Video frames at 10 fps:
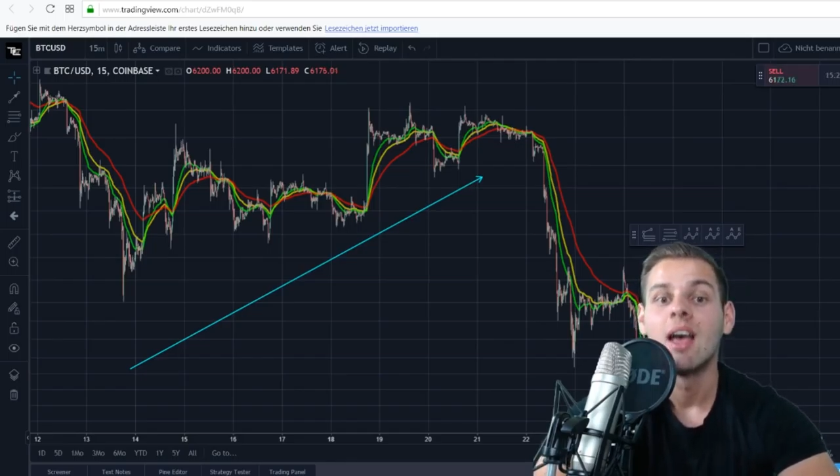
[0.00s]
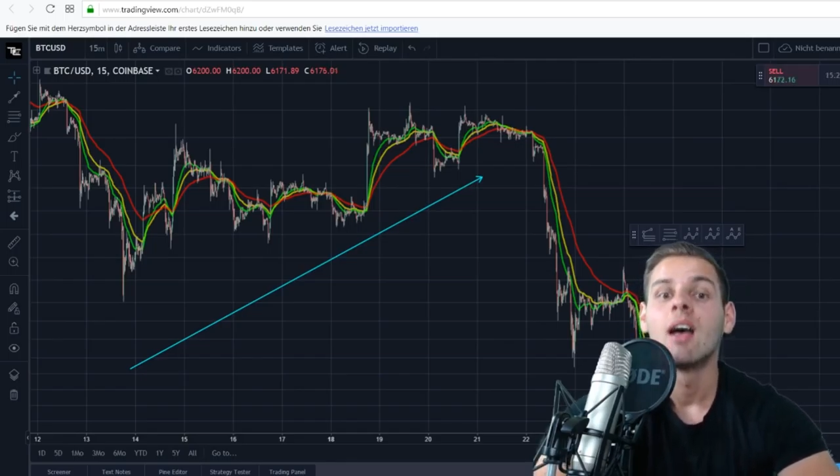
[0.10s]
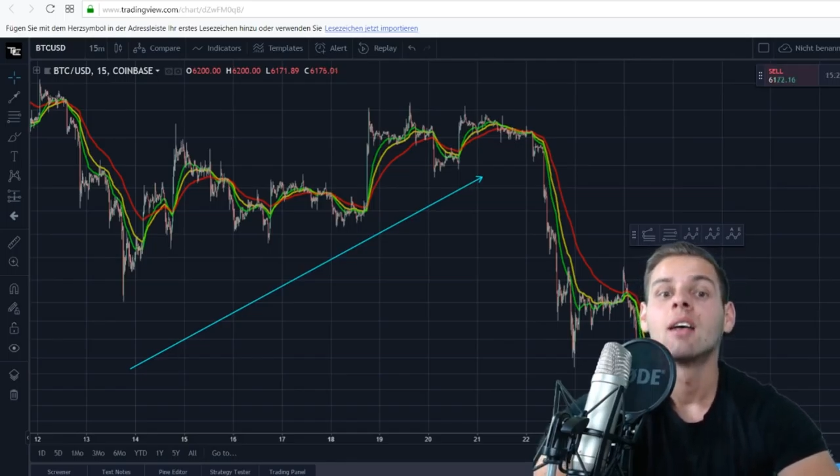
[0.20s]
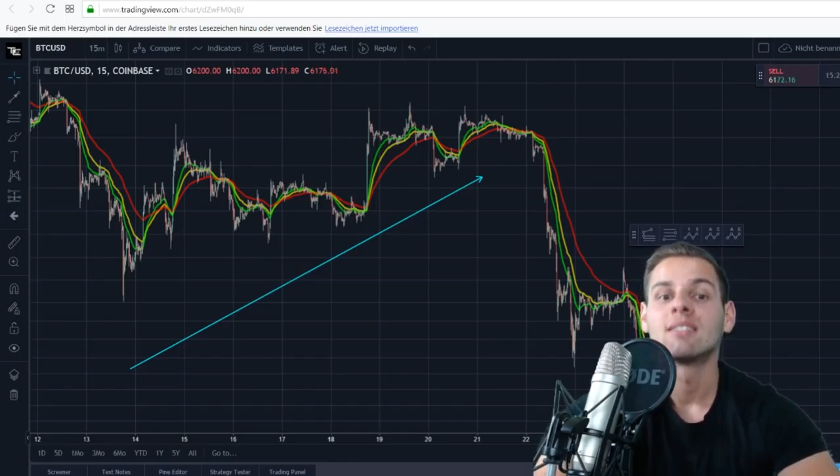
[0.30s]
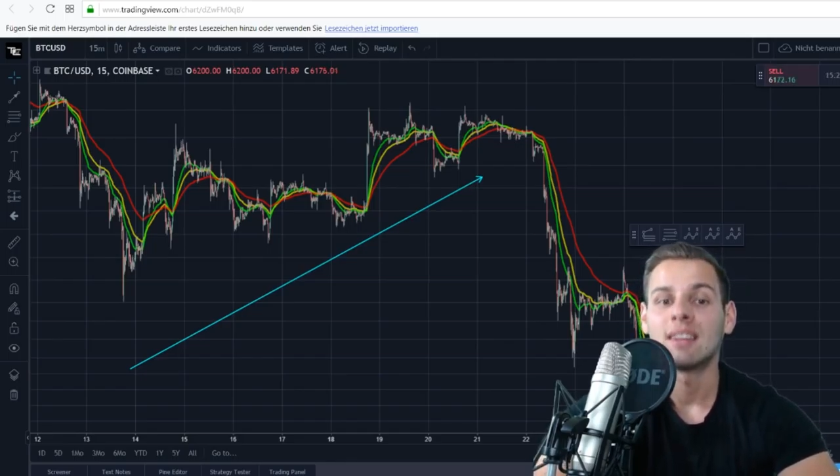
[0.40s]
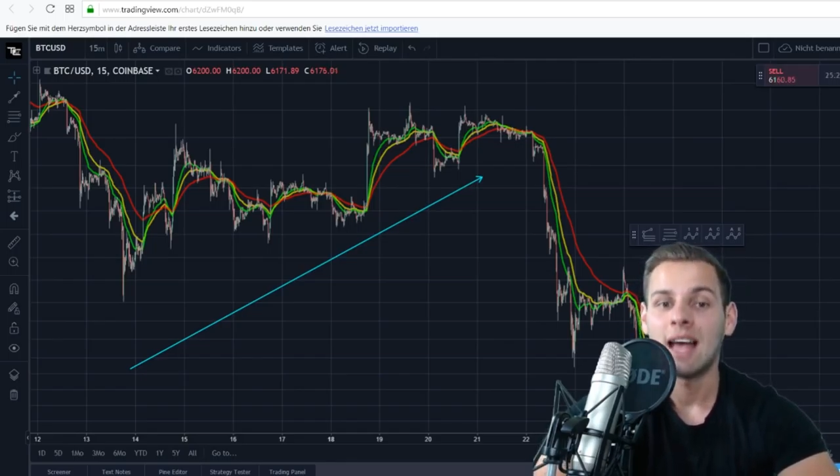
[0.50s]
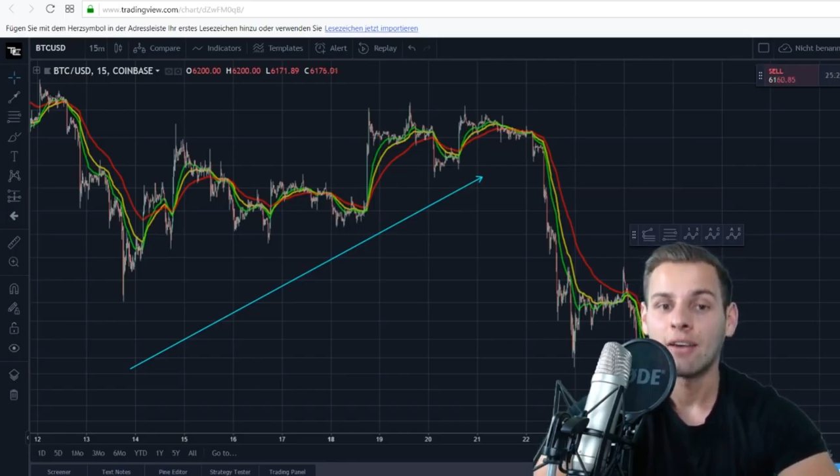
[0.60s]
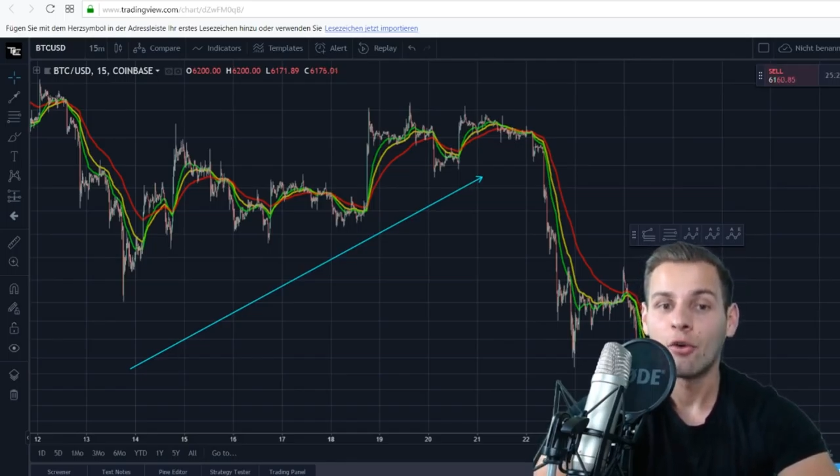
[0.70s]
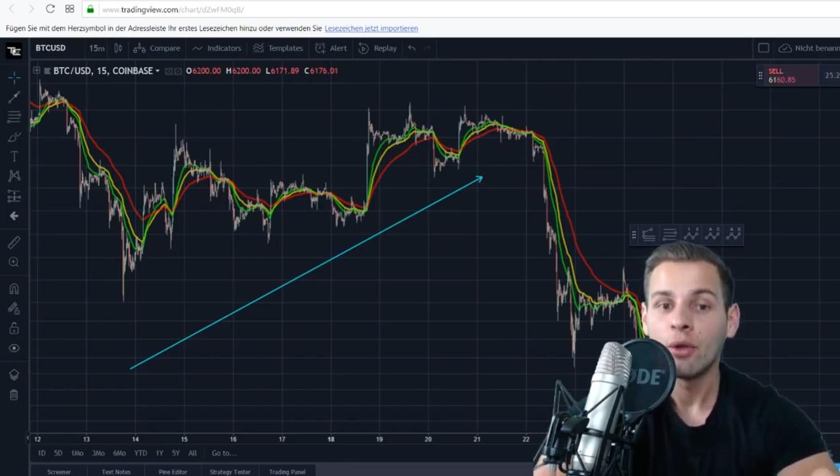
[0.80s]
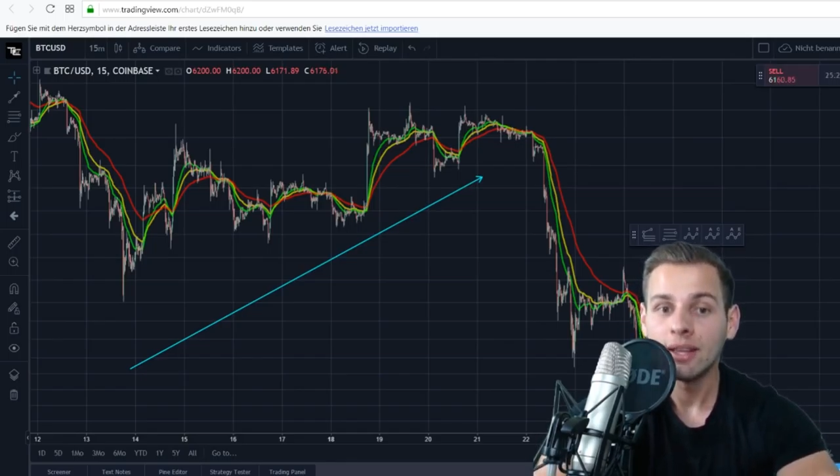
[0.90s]

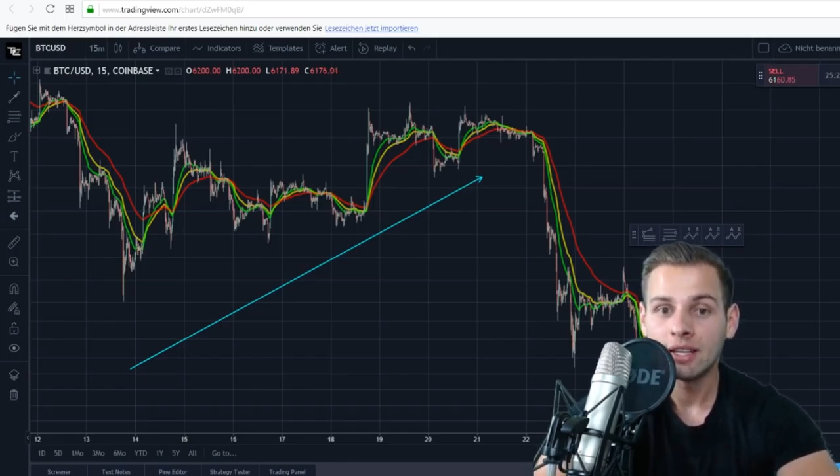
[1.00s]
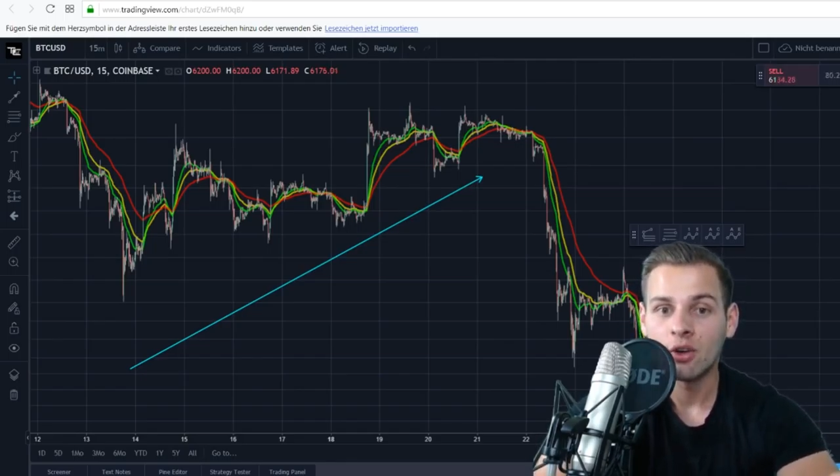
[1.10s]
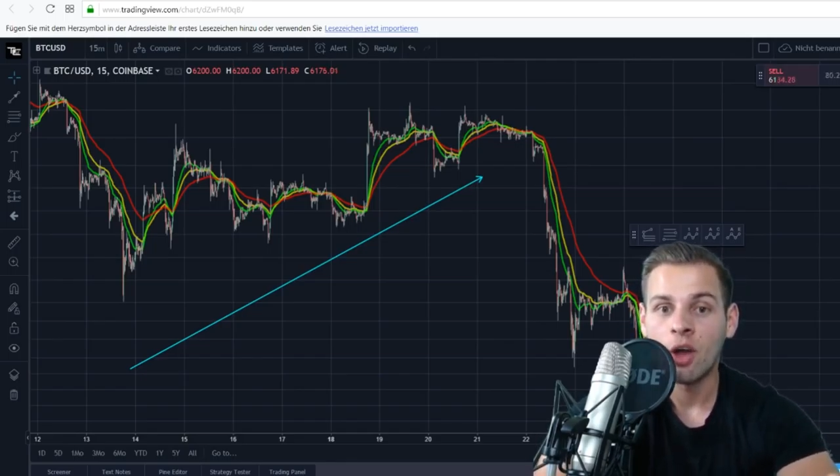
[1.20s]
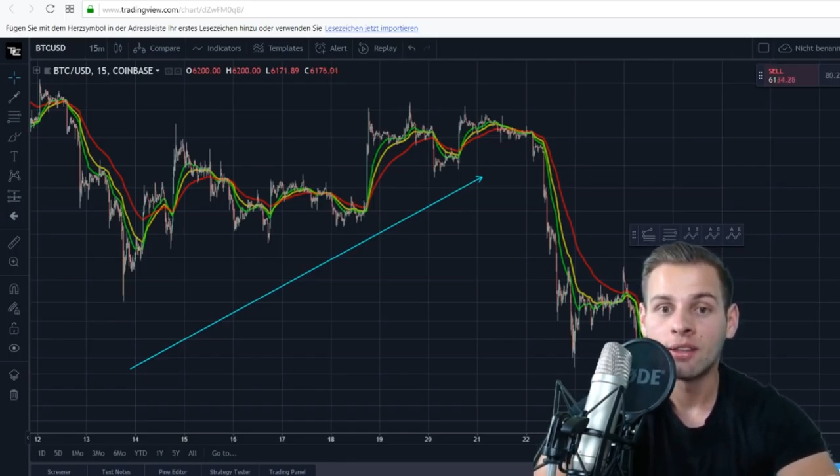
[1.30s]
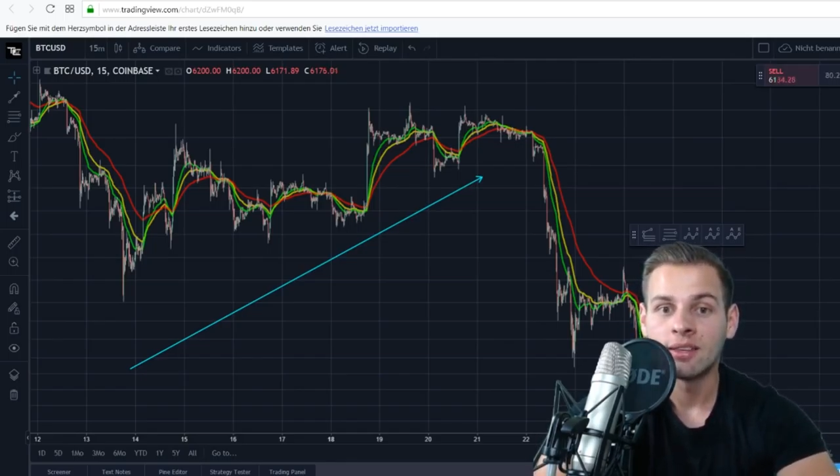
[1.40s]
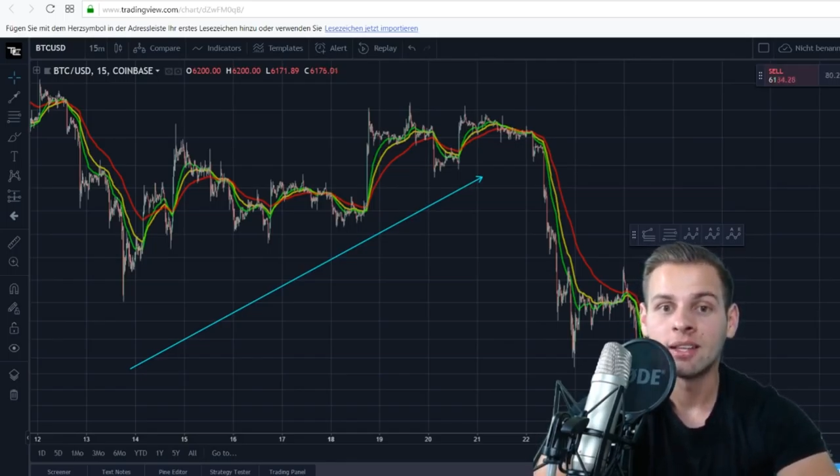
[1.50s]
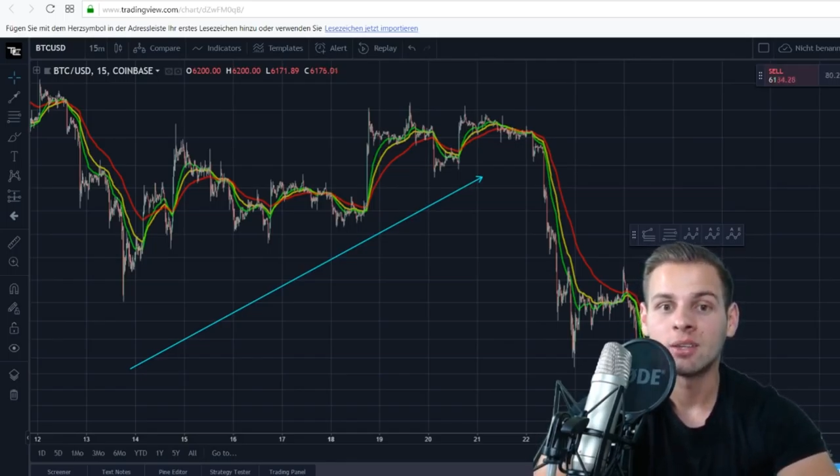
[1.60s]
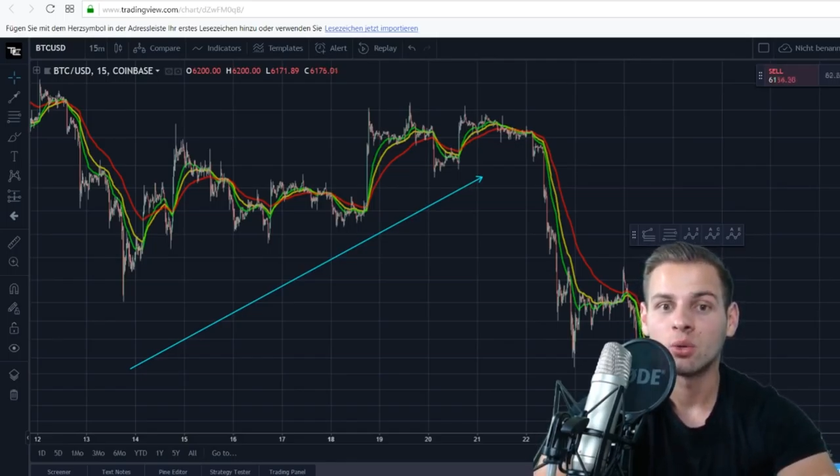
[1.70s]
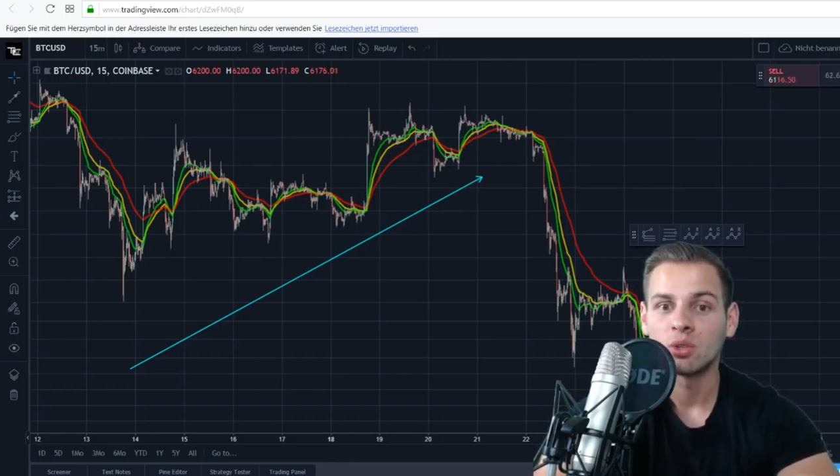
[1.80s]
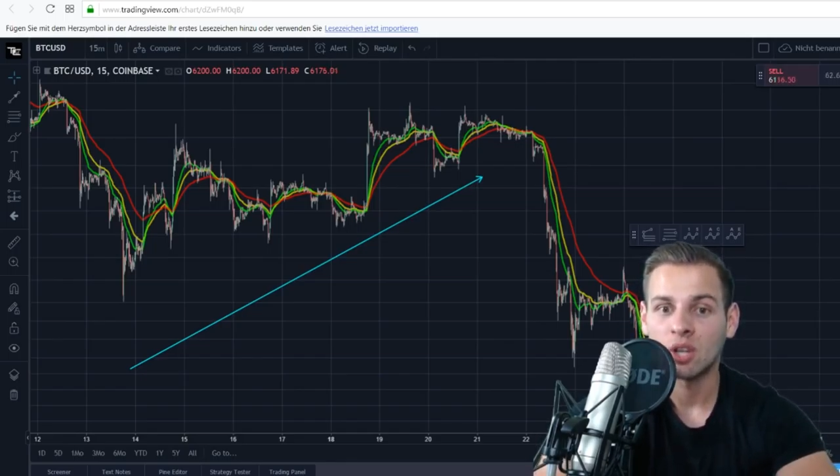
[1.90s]
Szenario
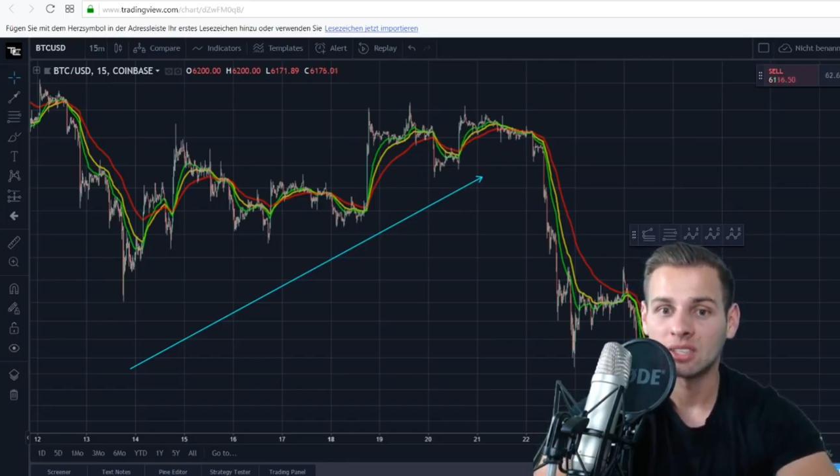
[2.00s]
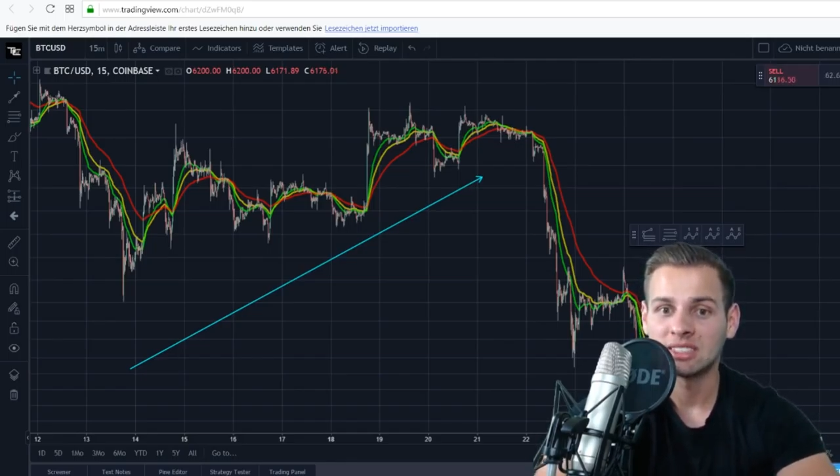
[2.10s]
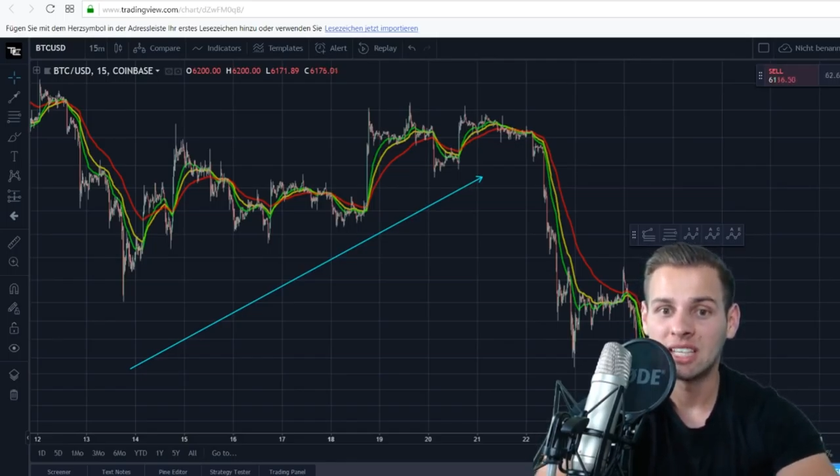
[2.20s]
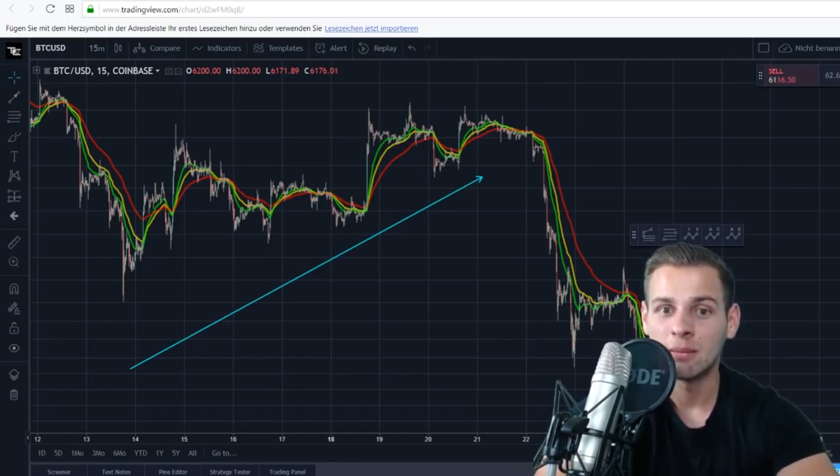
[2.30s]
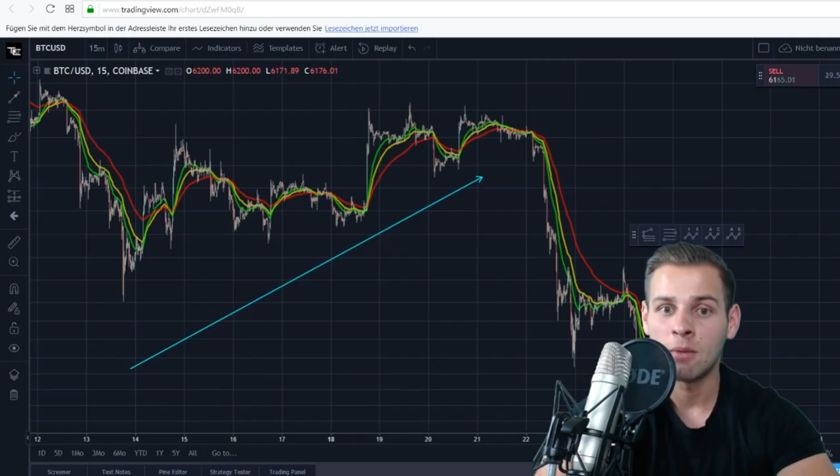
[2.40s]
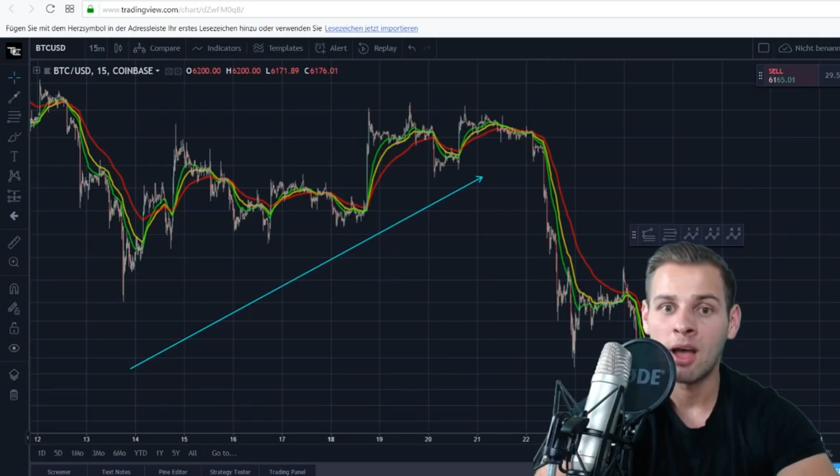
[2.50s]
hingedeutet und trotzdem